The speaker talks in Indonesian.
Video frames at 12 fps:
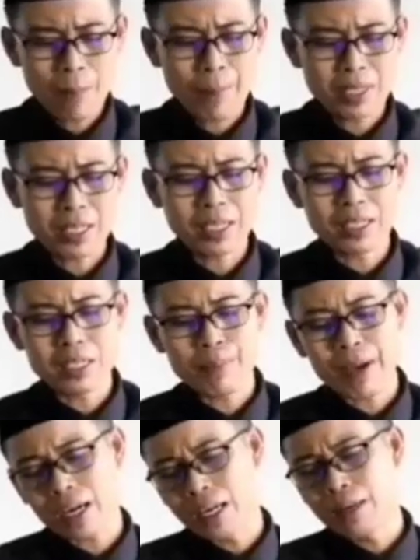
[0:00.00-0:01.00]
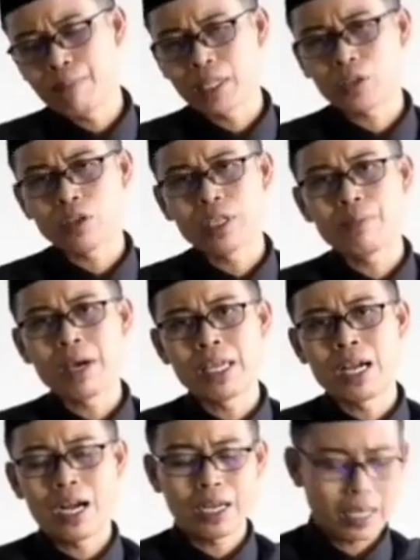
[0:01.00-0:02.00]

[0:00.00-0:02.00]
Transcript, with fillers: apa saja sih Pak kalimat toyibah yang akan